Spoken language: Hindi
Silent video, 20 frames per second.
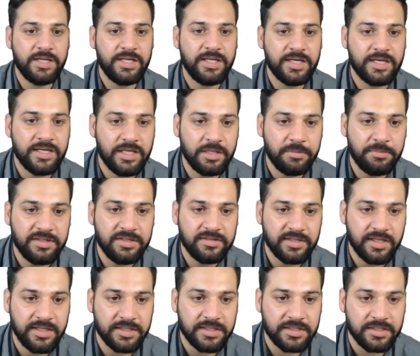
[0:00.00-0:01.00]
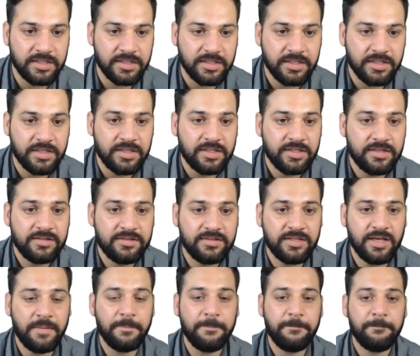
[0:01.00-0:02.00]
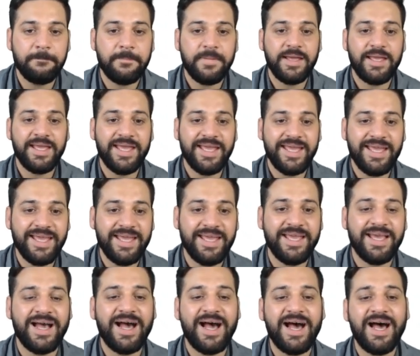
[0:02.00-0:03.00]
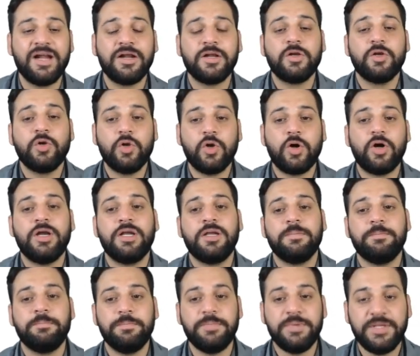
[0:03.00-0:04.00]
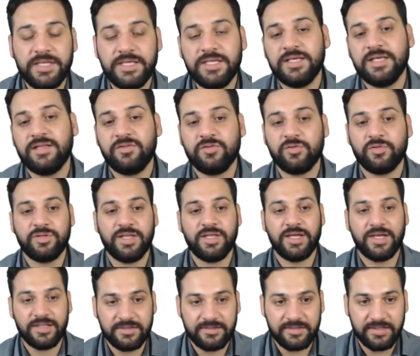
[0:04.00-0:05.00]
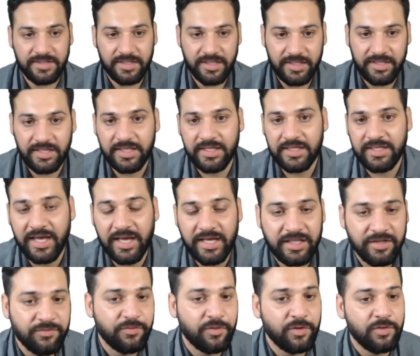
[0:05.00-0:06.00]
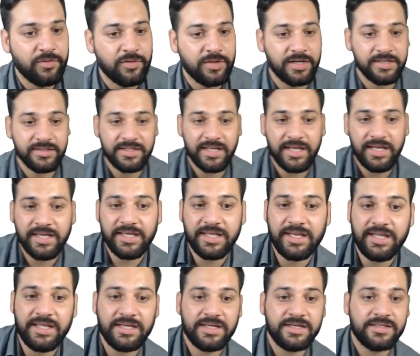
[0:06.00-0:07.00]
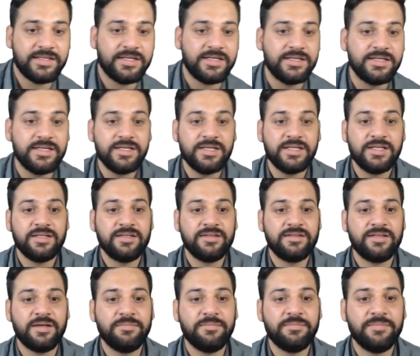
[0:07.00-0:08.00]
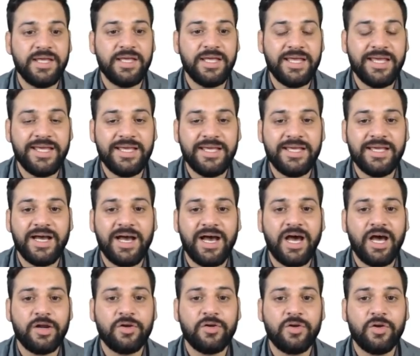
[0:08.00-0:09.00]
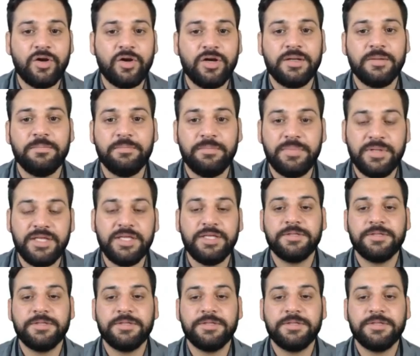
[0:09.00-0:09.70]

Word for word: ही है ये भी सही है सम ए आर नॉट बी इसको ध्यान से देखिए क्या ये फॉलो करता है कि नहीं करता सम ए आर नॉट बी